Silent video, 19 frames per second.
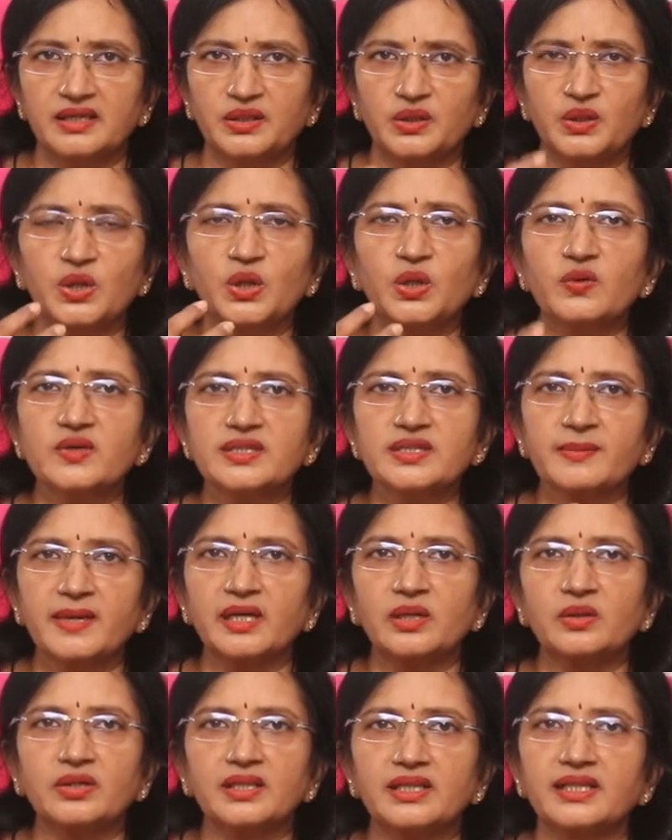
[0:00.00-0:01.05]
ఎక్కువ
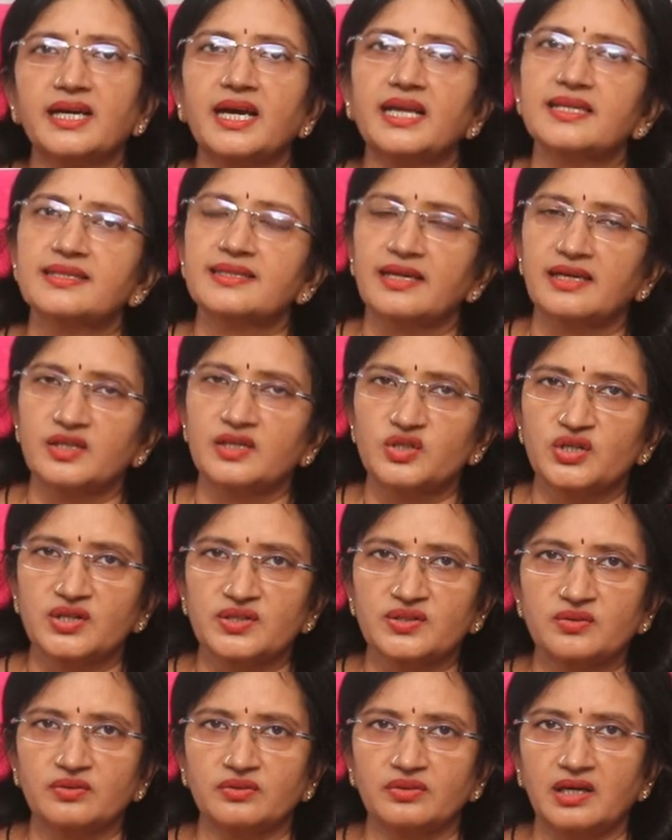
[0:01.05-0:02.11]
స్మెల్ ఉన్నది కానీ సెలెక్ట్
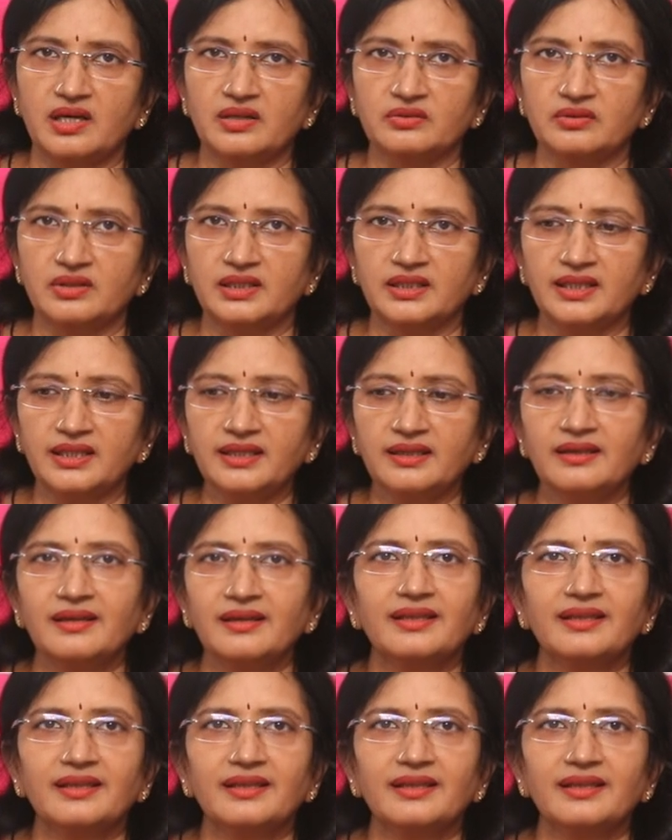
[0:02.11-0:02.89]
చేసుకున్నారు అంటే